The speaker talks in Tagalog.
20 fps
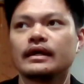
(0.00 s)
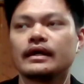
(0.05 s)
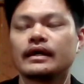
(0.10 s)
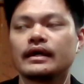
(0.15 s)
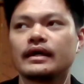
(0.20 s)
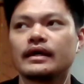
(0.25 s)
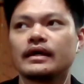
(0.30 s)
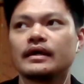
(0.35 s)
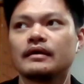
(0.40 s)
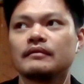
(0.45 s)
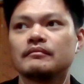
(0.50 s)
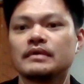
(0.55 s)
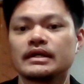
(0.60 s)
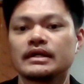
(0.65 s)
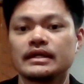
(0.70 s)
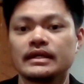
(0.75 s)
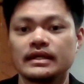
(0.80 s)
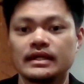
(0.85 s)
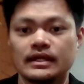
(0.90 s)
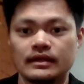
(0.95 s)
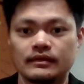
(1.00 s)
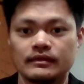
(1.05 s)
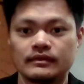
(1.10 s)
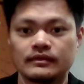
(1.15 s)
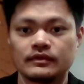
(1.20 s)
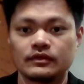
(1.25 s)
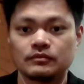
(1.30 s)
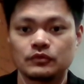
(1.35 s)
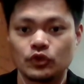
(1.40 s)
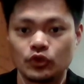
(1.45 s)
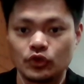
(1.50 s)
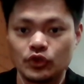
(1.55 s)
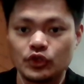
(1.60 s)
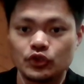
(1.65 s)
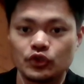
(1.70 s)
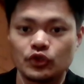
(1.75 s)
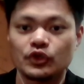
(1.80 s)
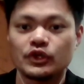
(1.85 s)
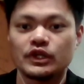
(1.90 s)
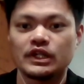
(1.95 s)
eh magiging
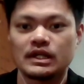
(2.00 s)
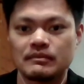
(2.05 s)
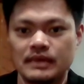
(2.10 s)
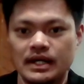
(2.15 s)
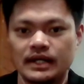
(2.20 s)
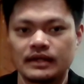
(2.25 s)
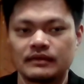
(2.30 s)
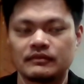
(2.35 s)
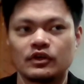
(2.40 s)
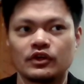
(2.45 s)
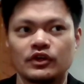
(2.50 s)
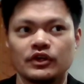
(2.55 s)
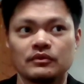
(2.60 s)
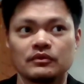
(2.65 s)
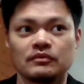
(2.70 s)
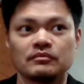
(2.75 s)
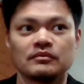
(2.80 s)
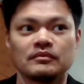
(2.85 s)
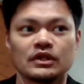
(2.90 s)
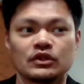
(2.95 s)
tuloy-tuloy naman or